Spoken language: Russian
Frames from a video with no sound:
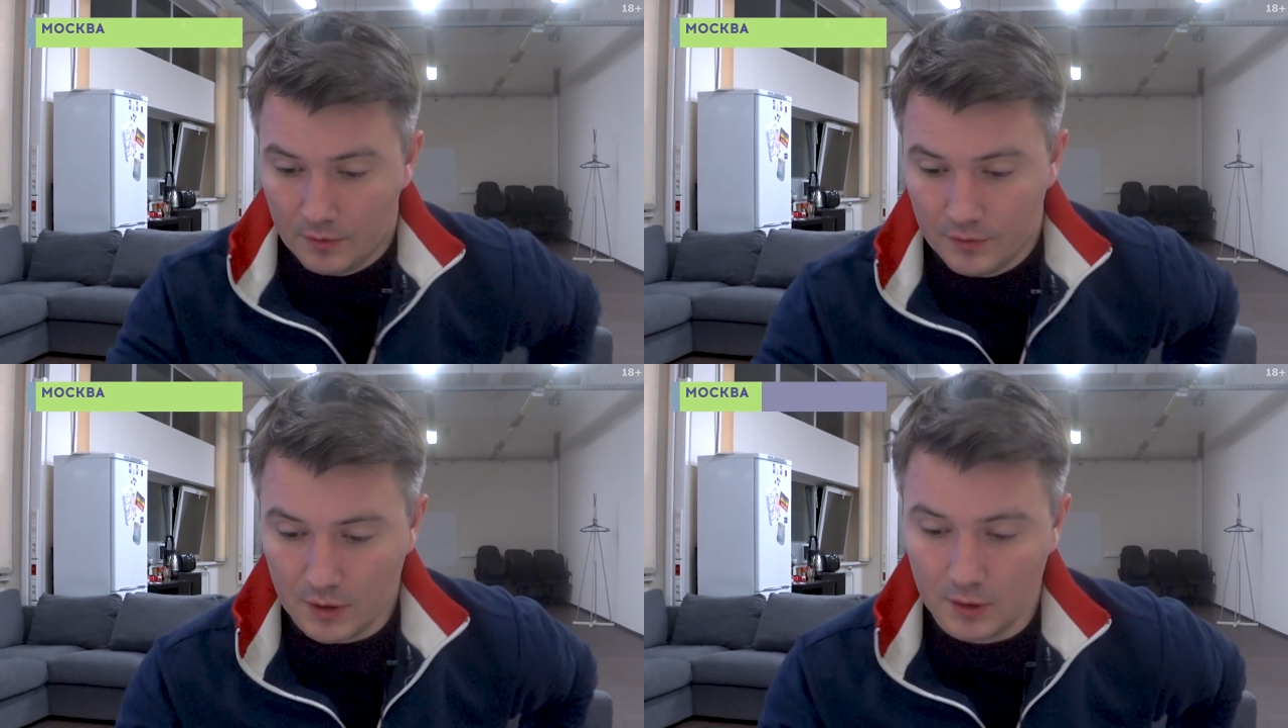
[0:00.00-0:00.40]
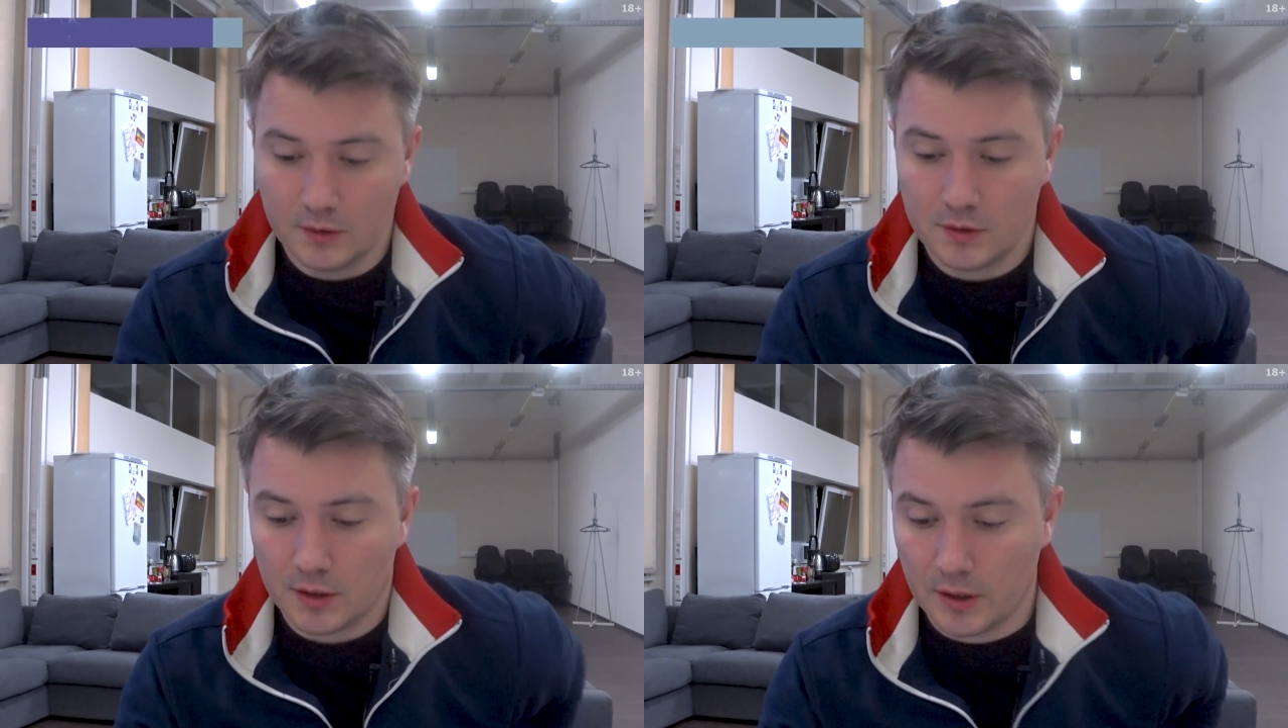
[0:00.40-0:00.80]

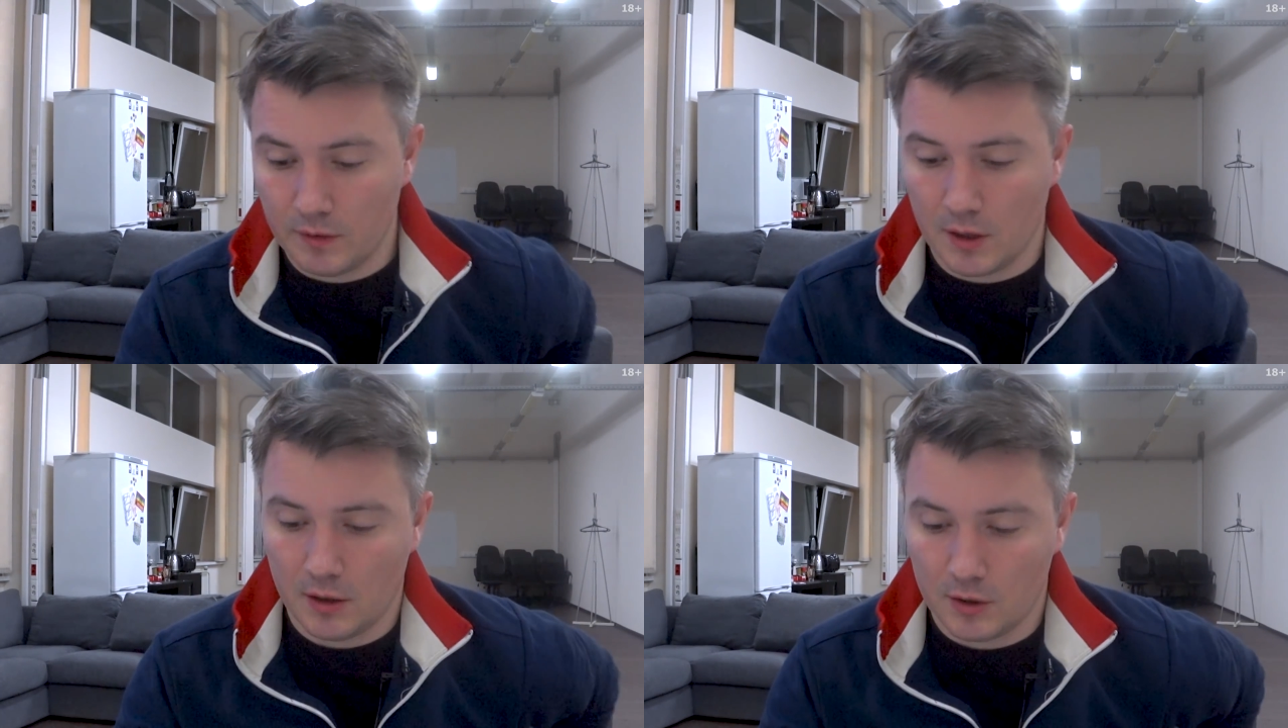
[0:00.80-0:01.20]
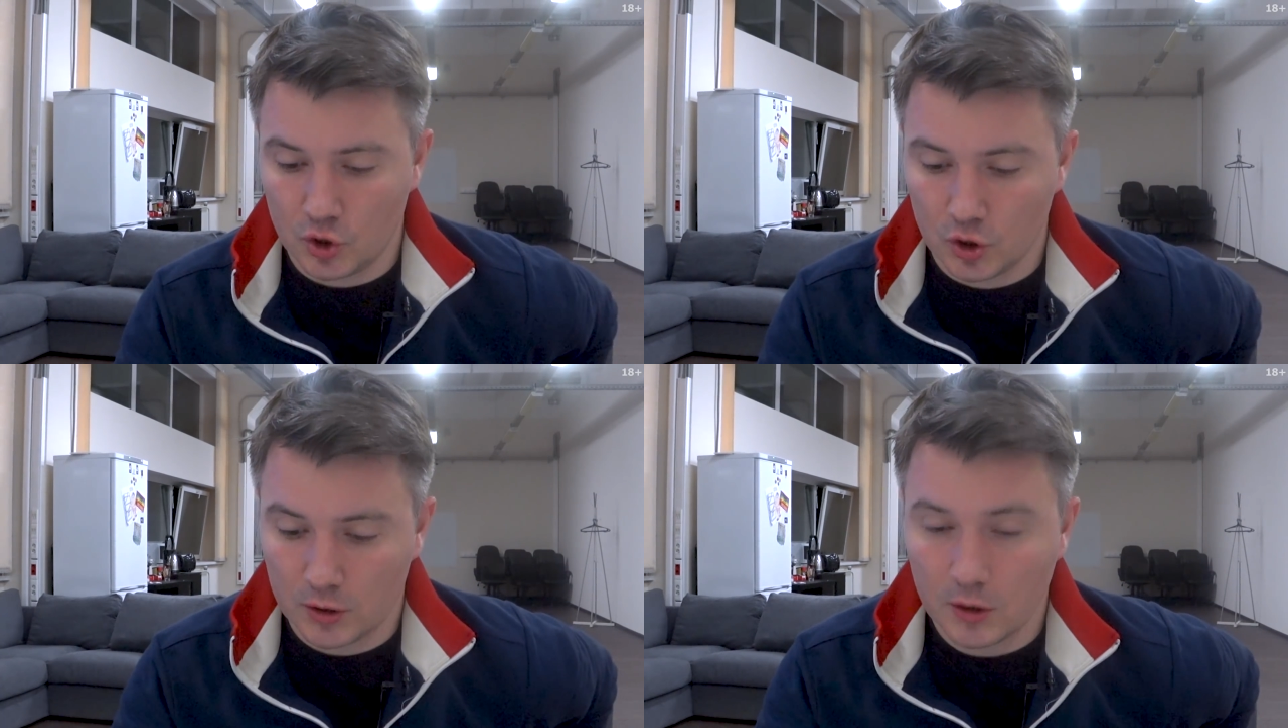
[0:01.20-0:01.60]
Верните
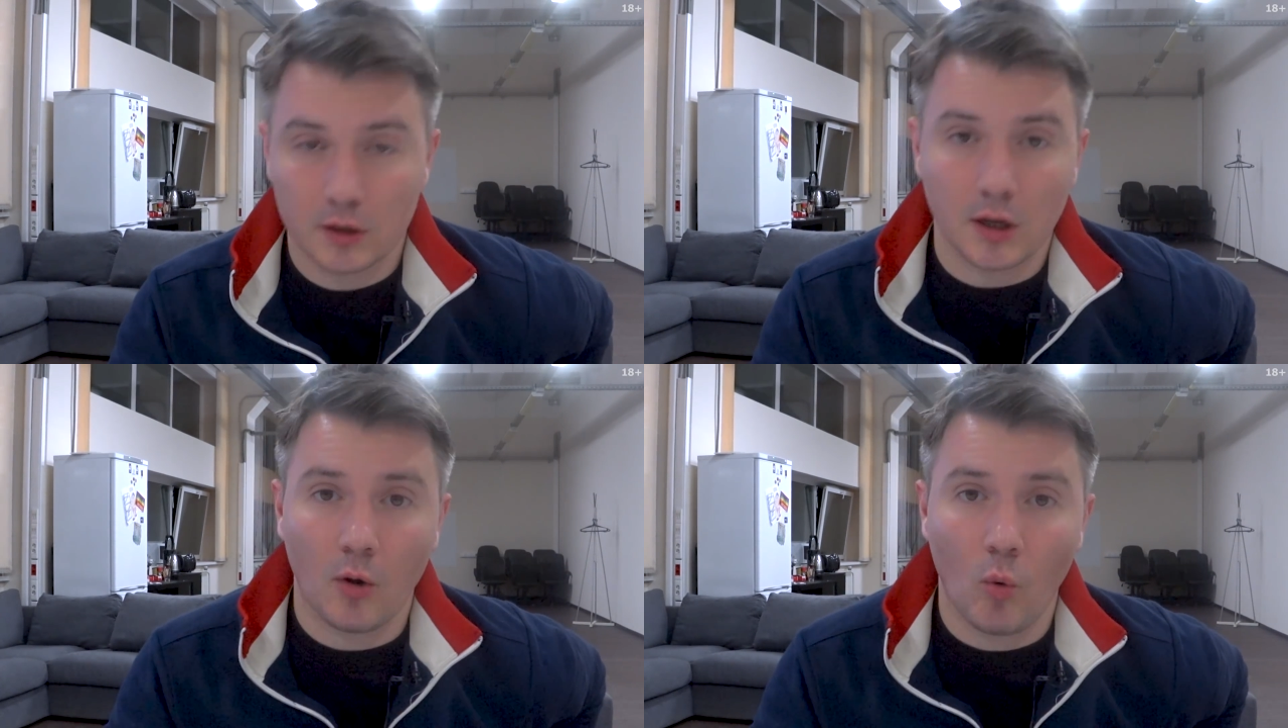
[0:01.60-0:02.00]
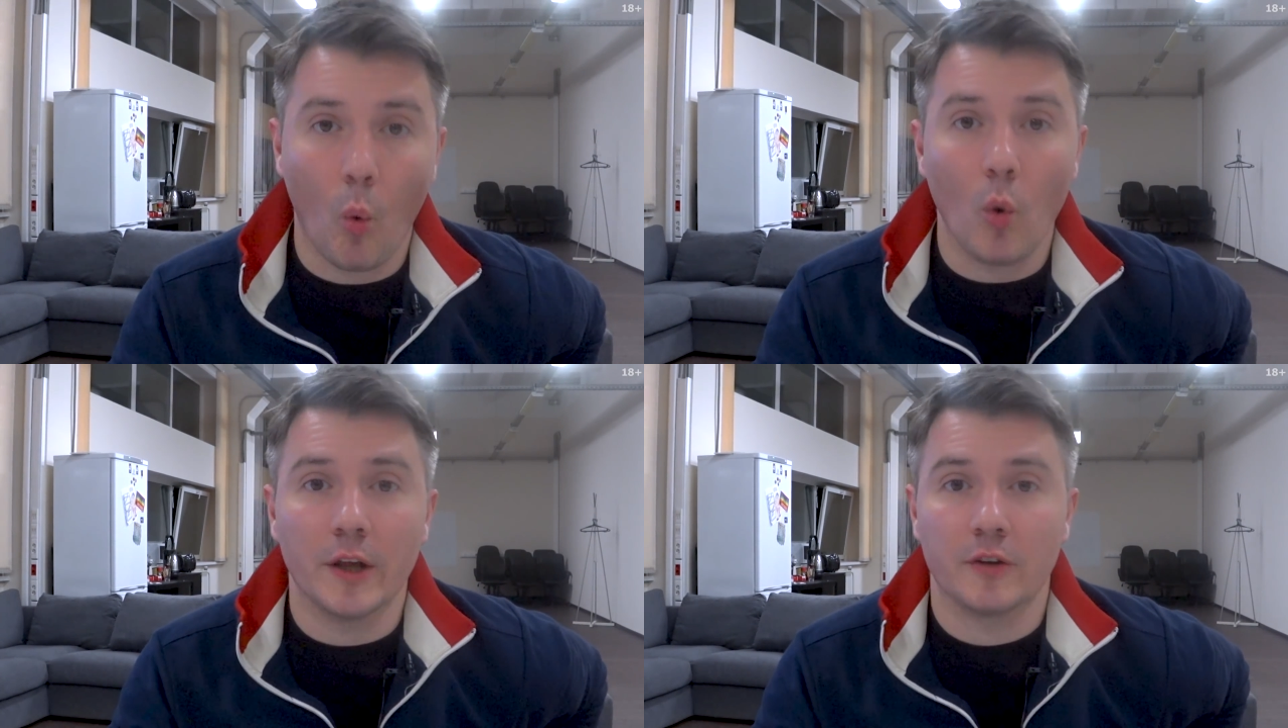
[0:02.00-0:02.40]
Кривохарченко до
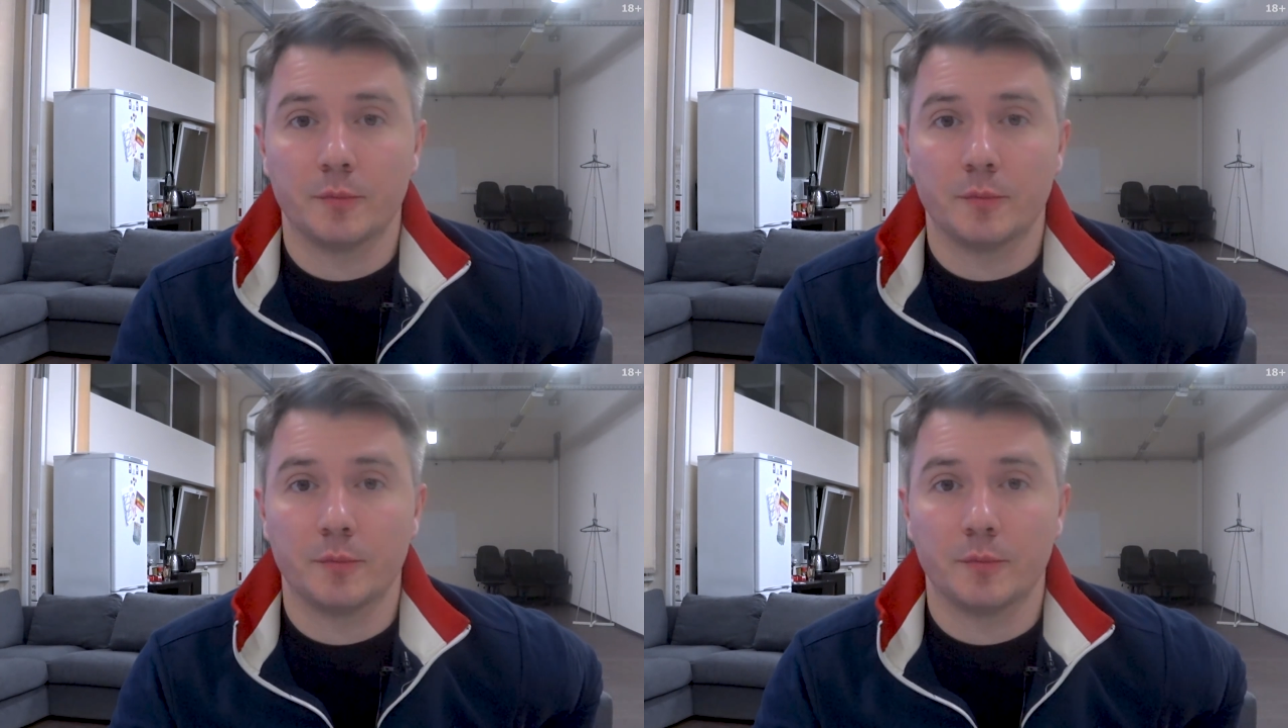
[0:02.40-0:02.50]
Коля.